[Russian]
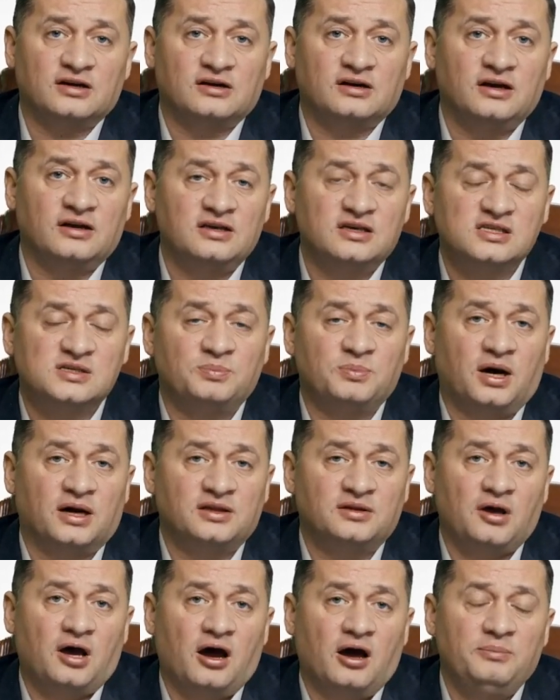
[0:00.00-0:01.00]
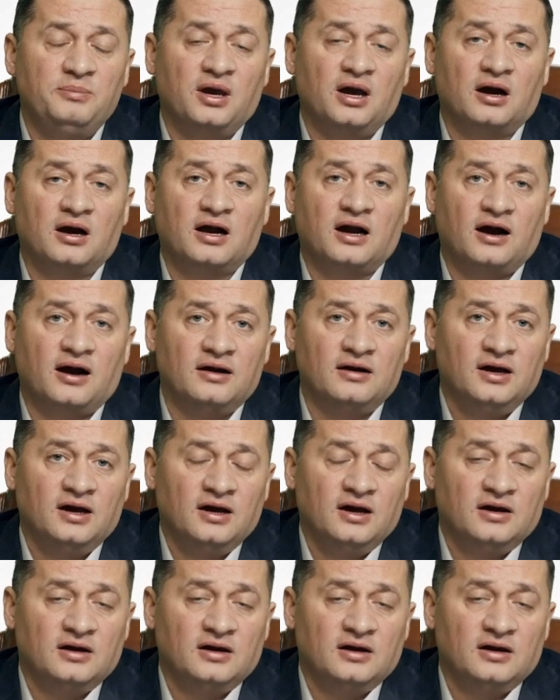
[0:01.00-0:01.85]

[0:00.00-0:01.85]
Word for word: организм от аммиака,